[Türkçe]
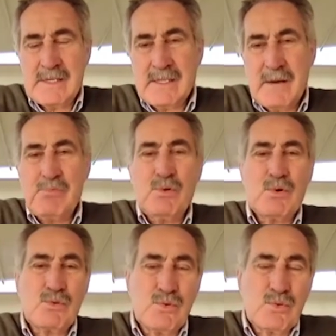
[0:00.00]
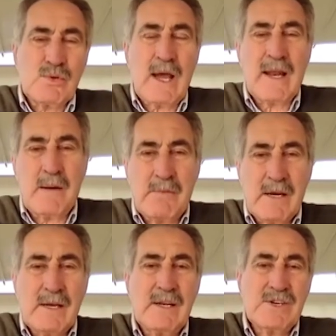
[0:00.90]
sizinle bu tür
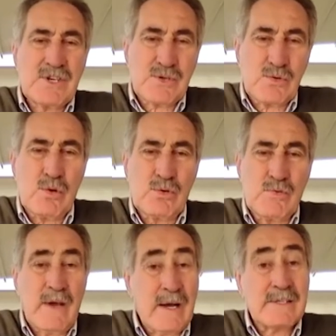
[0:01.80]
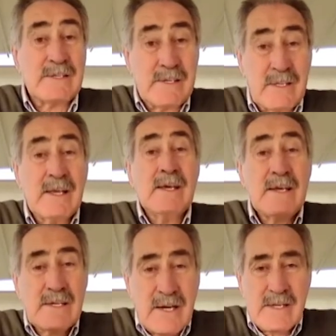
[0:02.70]
eylemlerin ilişkisi olduğu veya sizin
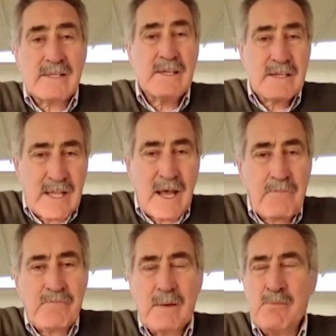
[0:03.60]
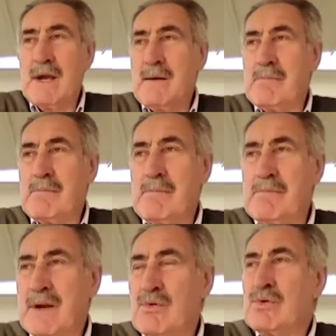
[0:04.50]
icadetinizle bu
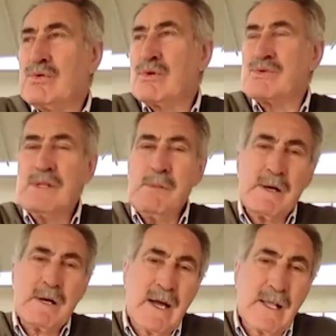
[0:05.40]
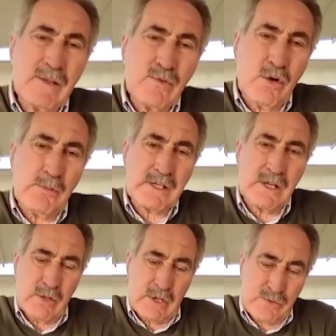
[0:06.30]
eylemlerin olduğu konusunda bir kanaatin
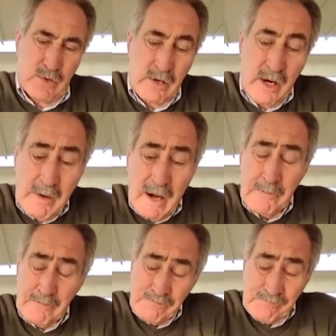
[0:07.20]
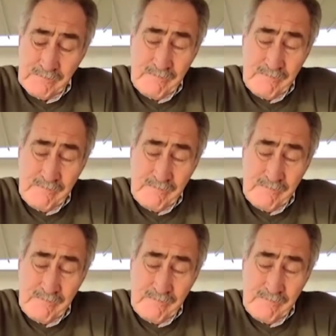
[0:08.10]
doğmasına yol açıyor. Ama